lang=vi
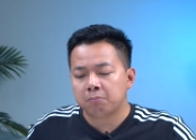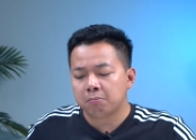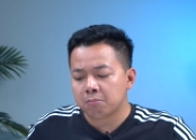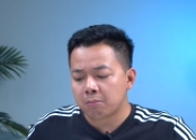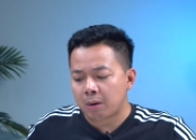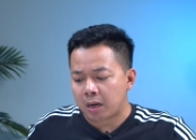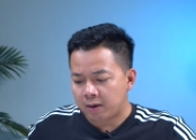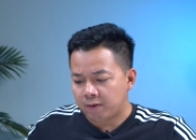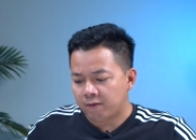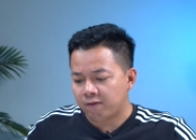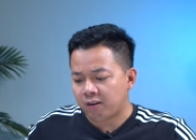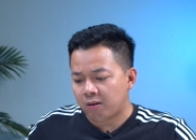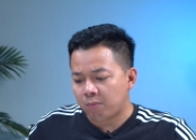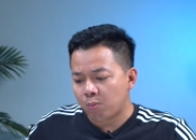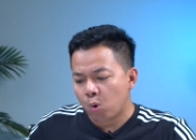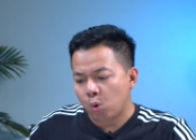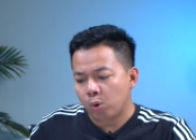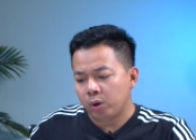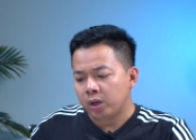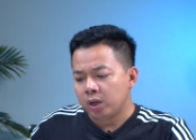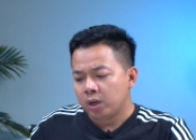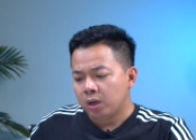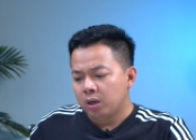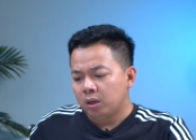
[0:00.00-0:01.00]
bẩn và
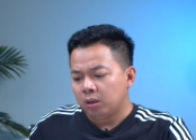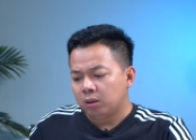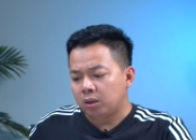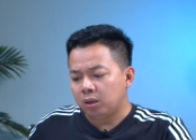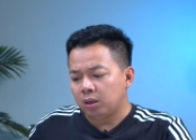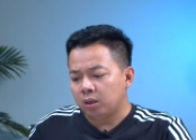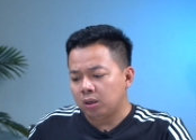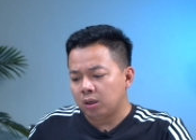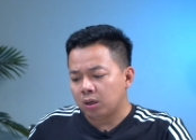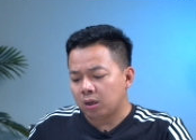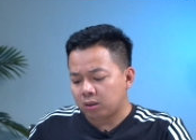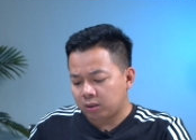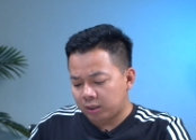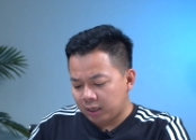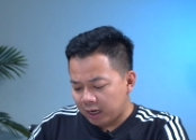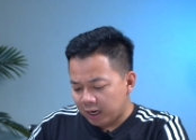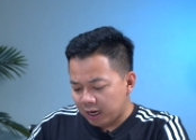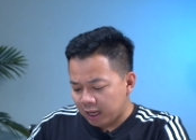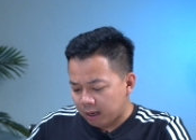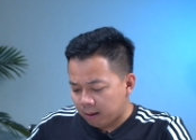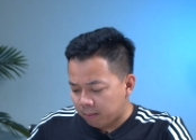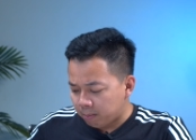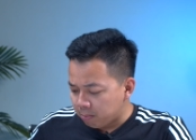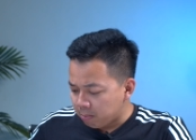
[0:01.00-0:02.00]
bụi thì ờ, dễ
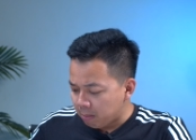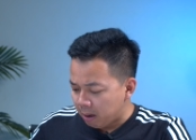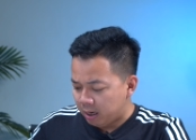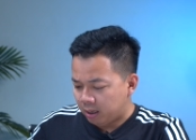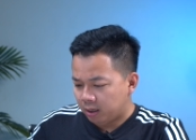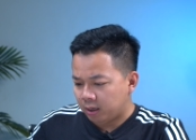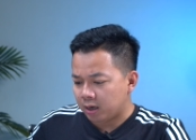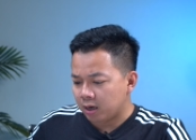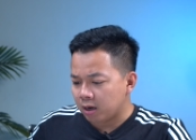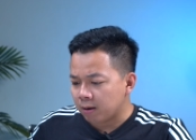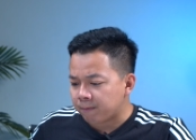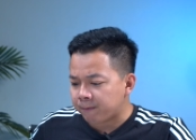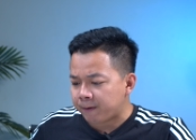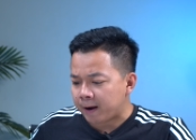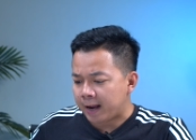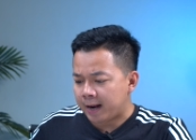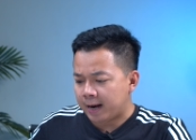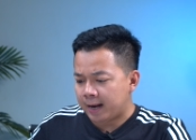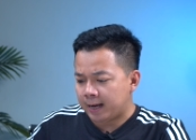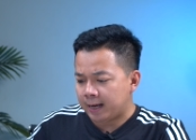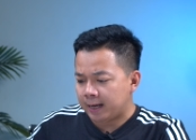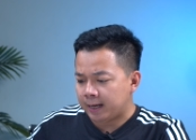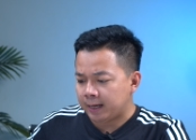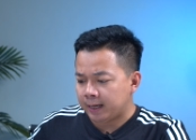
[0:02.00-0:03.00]
làm bẩn cái lớp vải
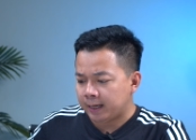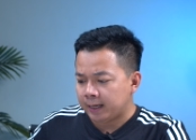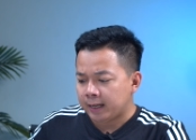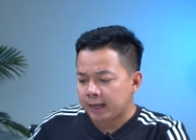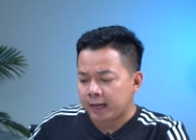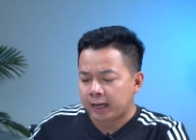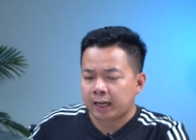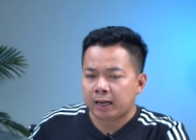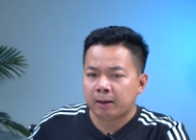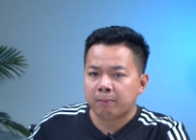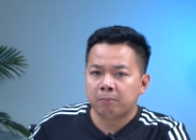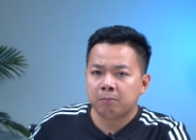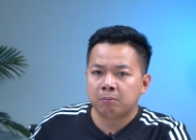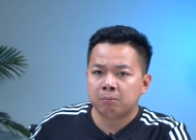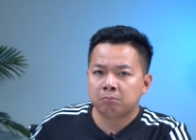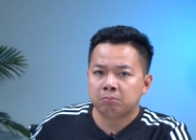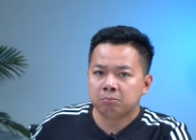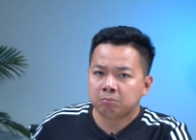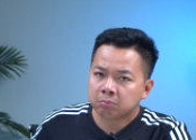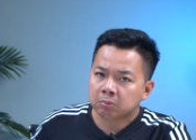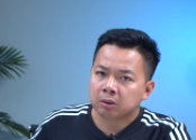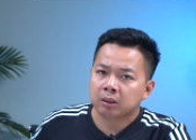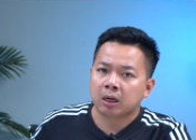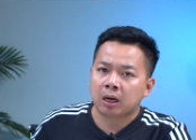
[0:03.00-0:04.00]
này anh em
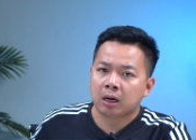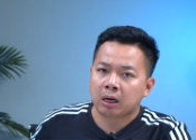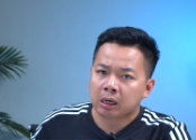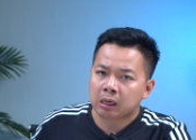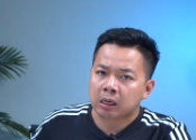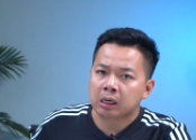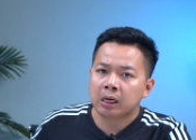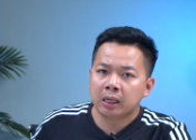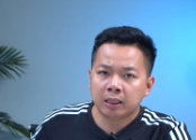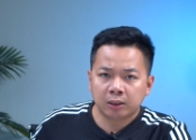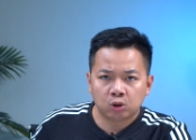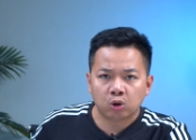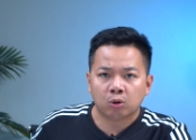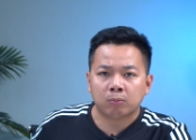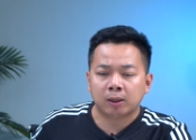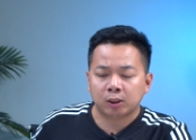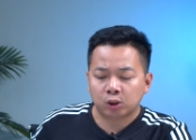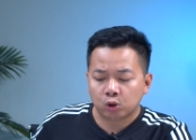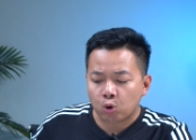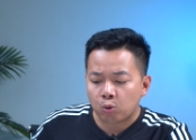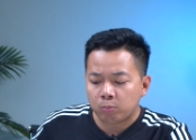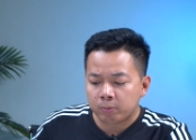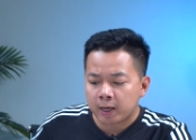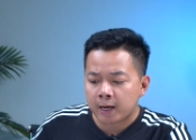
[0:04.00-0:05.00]
nên chọn bản
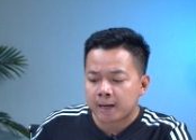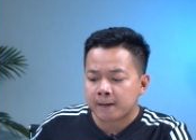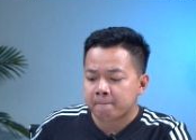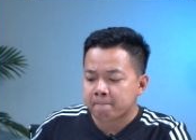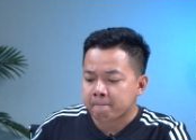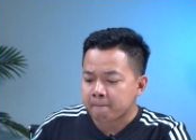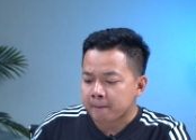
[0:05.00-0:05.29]
nhôm nhá